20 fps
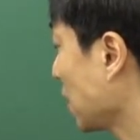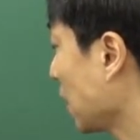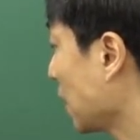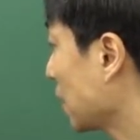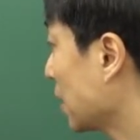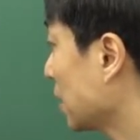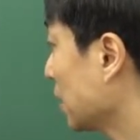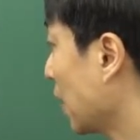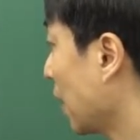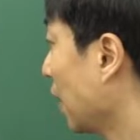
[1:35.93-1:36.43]
때
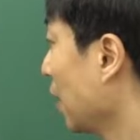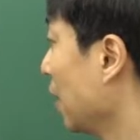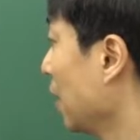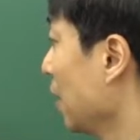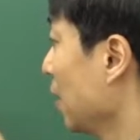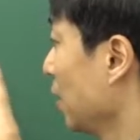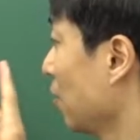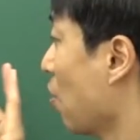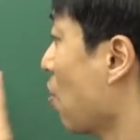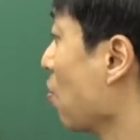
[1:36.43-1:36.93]
이끌다.
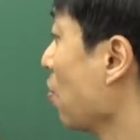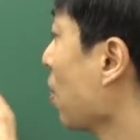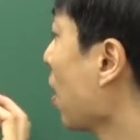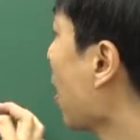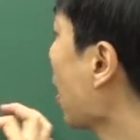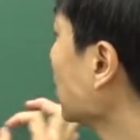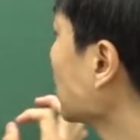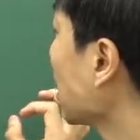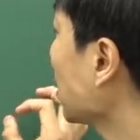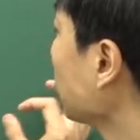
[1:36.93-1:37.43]

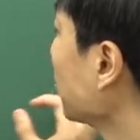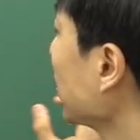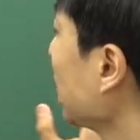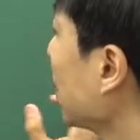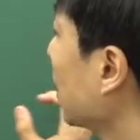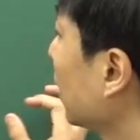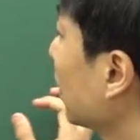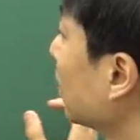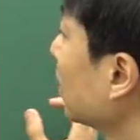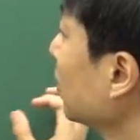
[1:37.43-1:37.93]
건강한 삶을
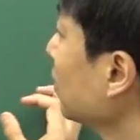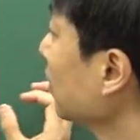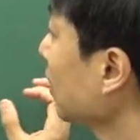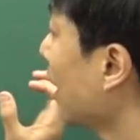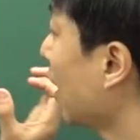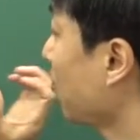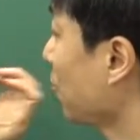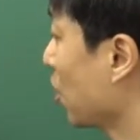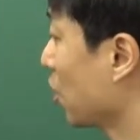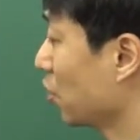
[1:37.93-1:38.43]

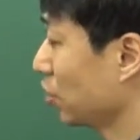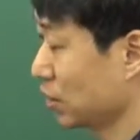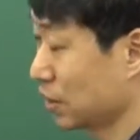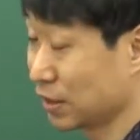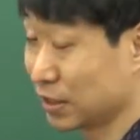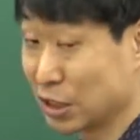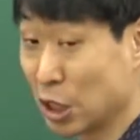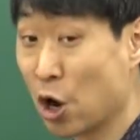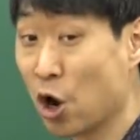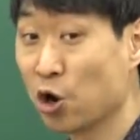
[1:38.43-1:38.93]
이끈다면,
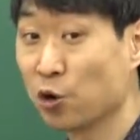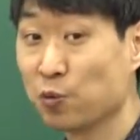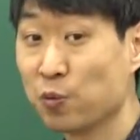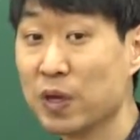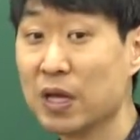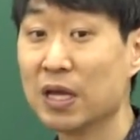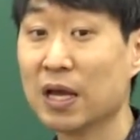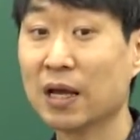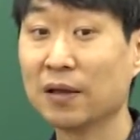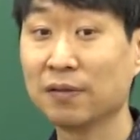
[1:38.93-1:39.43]
즉
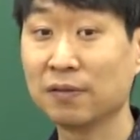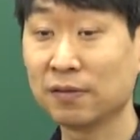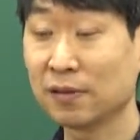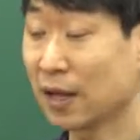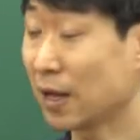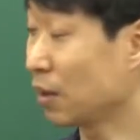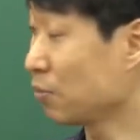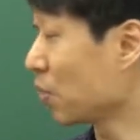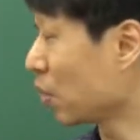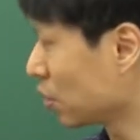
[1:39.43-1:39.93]

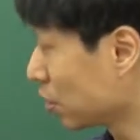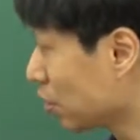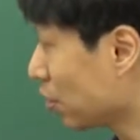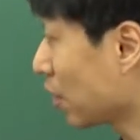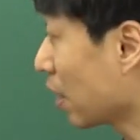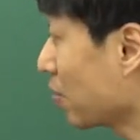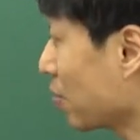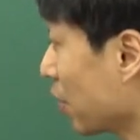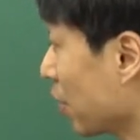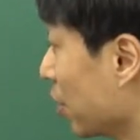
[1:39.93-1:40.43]
영위한다면,
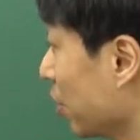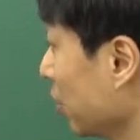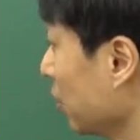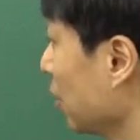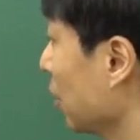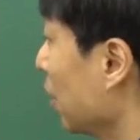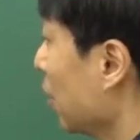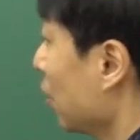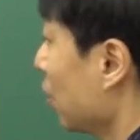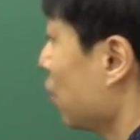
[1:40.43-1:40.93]
의역하면
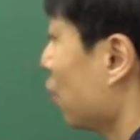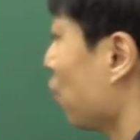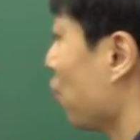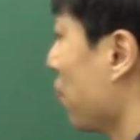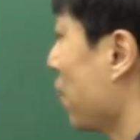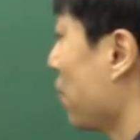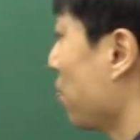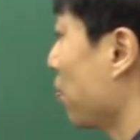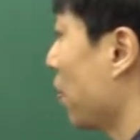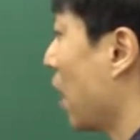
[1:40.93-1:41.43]
You
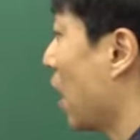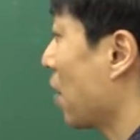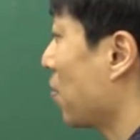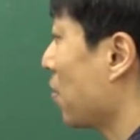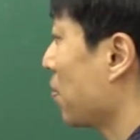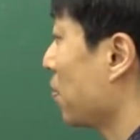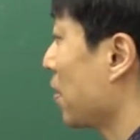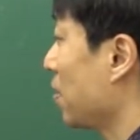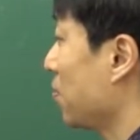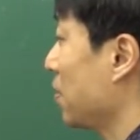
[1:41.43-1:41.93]
will
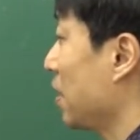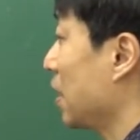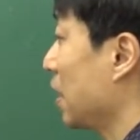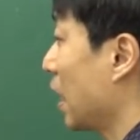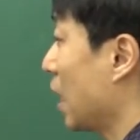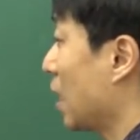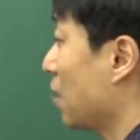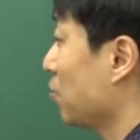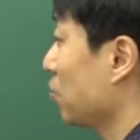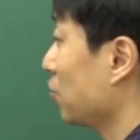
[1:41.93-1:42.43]
probably be
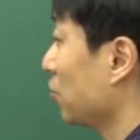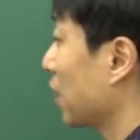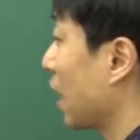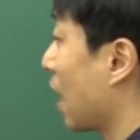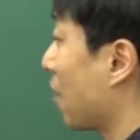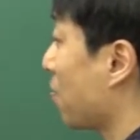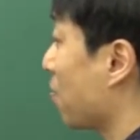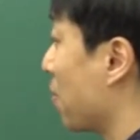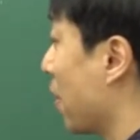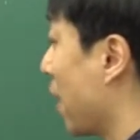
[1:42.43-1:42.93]
able to get